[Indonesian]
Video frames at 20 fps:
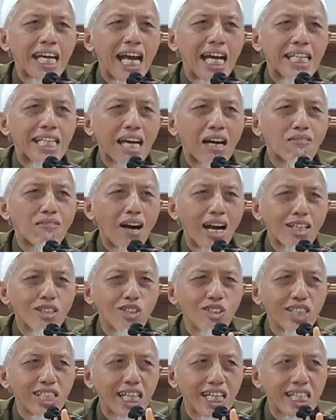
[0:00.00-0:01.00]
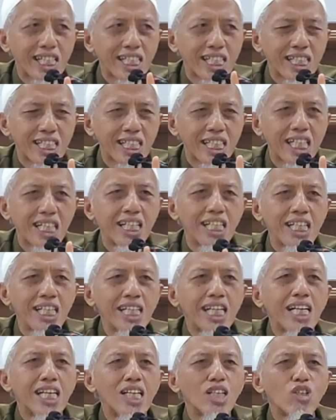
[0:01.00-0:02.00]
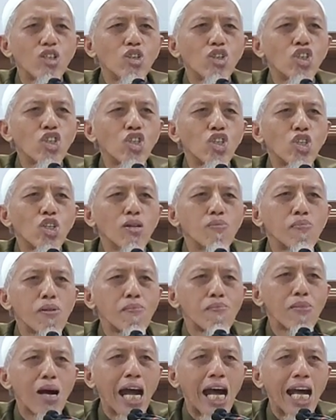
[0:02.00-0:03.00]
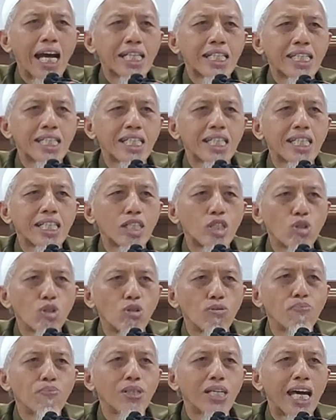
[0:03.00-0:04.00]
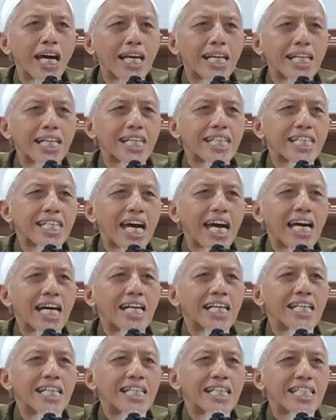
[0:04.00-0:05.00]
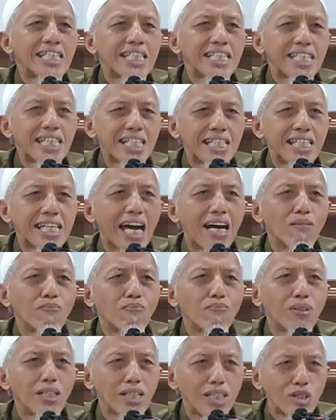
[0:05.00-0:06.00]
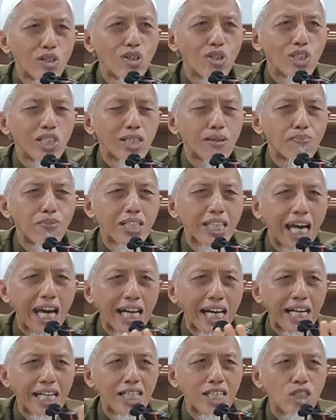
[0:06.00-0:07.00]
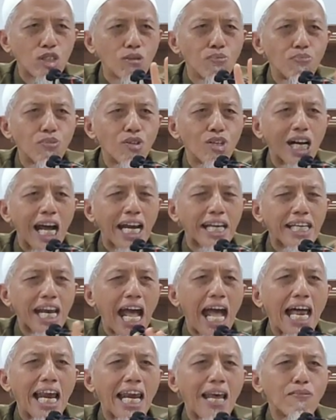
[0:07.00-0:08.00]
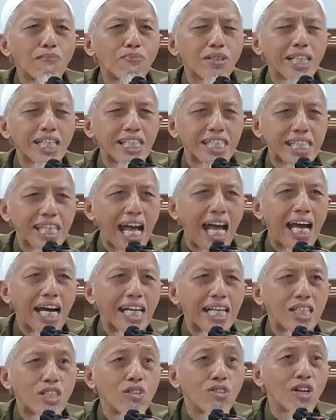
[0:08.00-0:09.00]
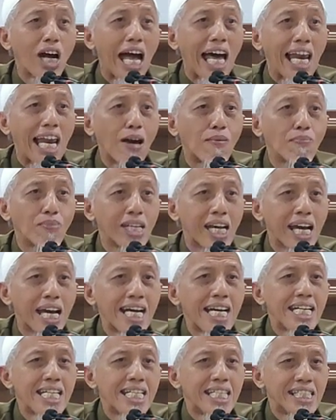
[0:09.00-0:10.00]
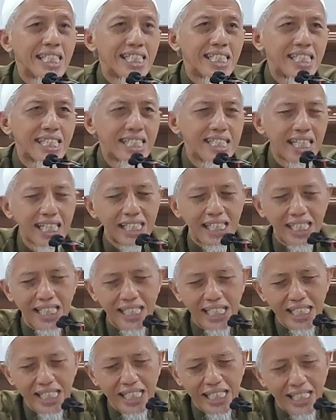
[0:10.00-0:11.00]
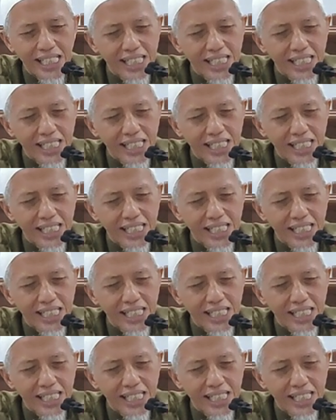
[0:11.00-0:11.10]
nanti ada waktu tersendiri untuk membahas itu biar kita tidak bingung. Sementara itu bukan alam kita, itu alamnya jin.